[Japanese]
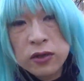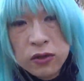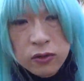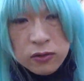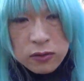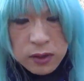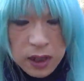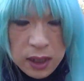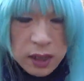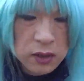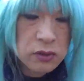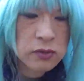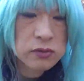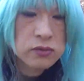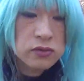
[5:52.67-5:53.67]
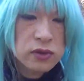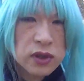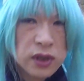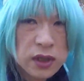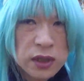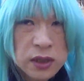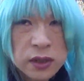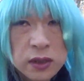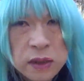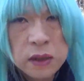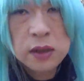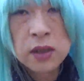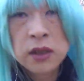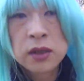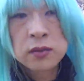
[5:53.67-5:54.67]
今日は本当にね
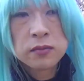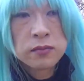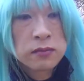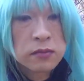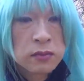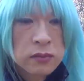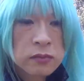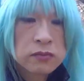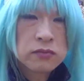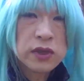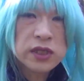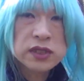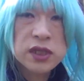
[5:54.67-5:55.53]
め